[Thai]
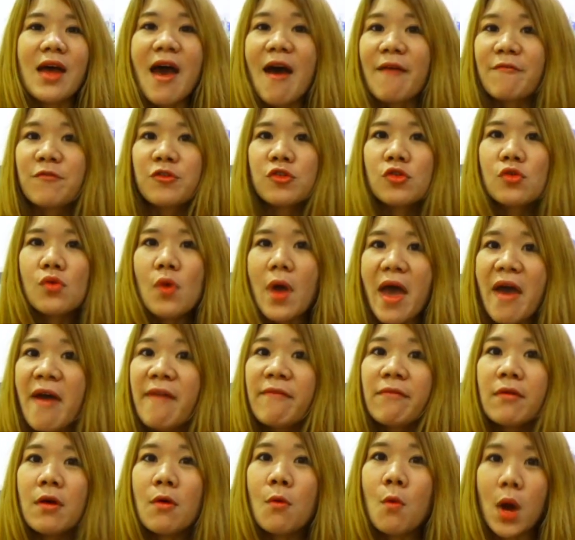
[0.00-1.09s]
Have you
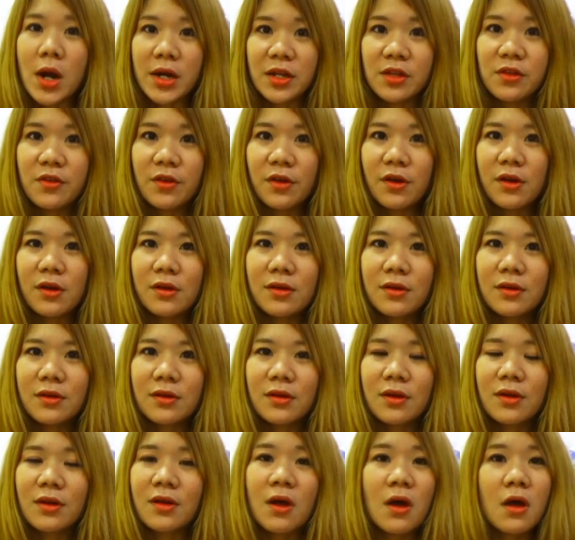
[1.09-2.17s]
ever wonder
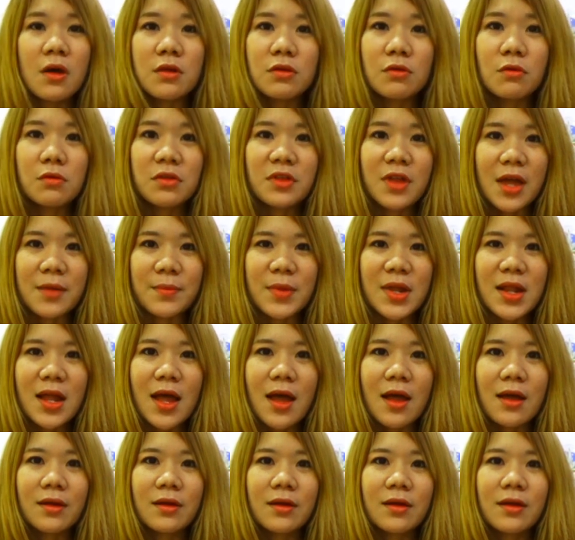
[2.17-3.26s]
เคยสงสัยไหม
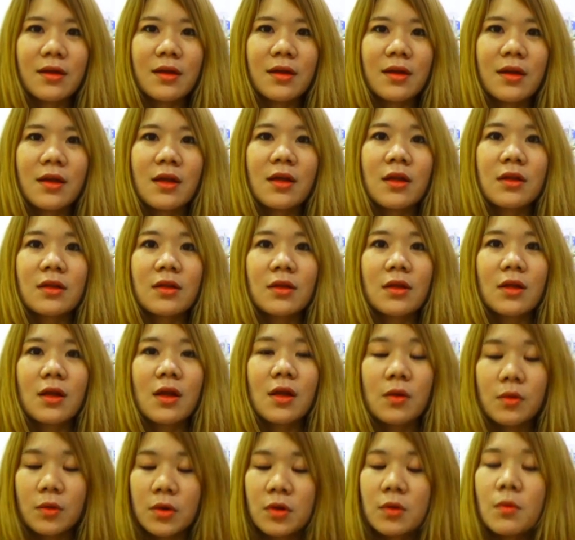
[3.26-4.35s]
ล่ะ
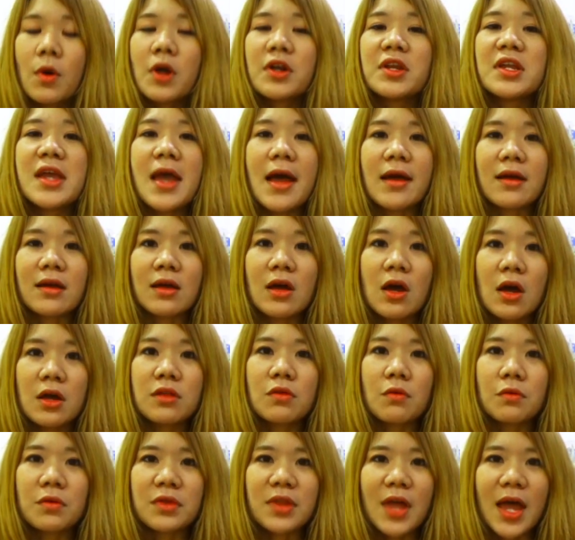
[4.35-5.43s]
คือวันนี้เคย
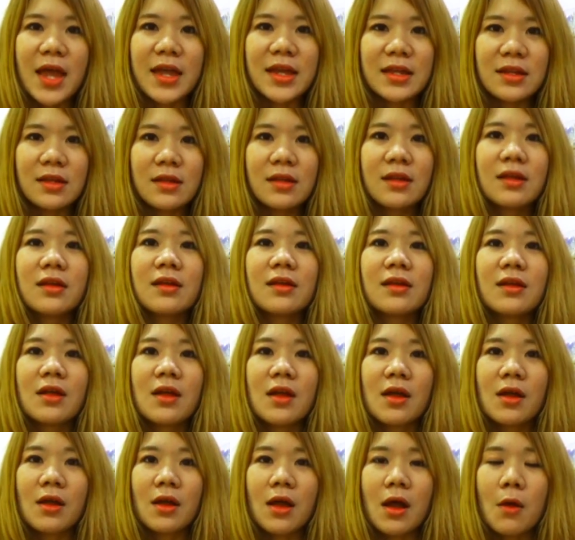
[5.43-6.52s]
สงสัย
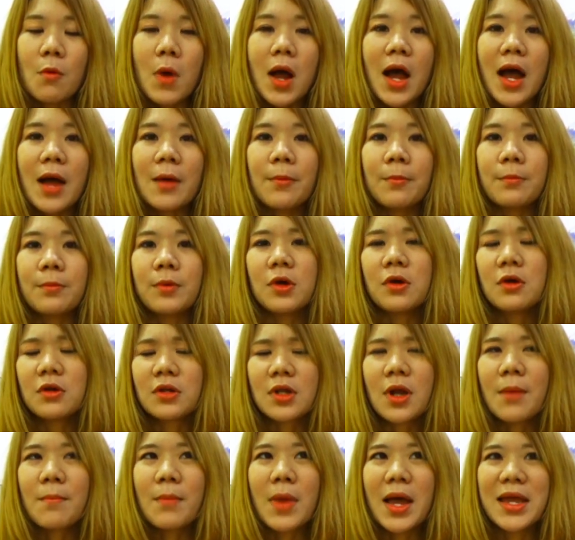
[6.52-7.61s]
ค่ะว่าเออ
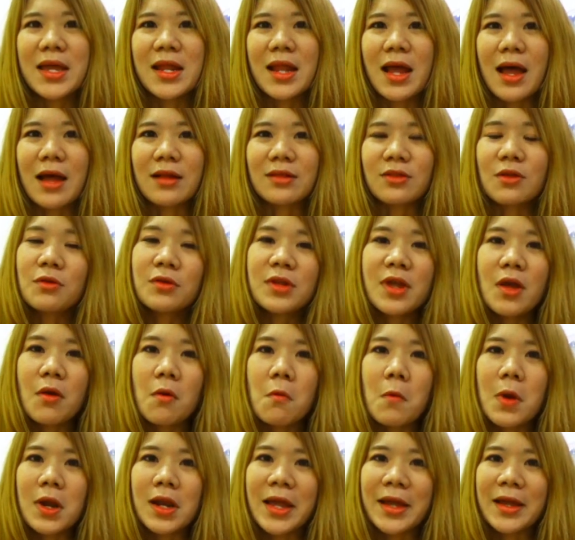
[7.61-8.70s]
ทำไมล่ะต้องเรียก
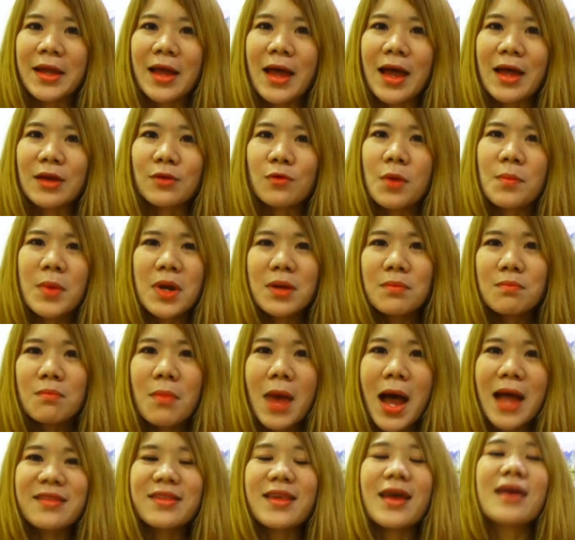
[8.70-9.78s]
วันแรงงานด้วยมัน
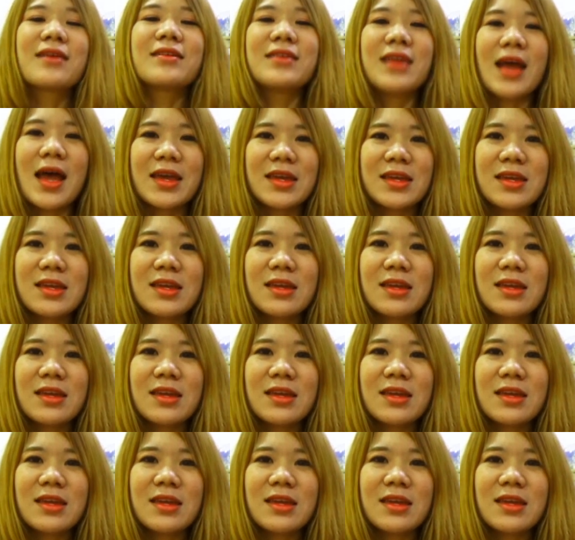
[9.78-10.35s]
มาจากไหน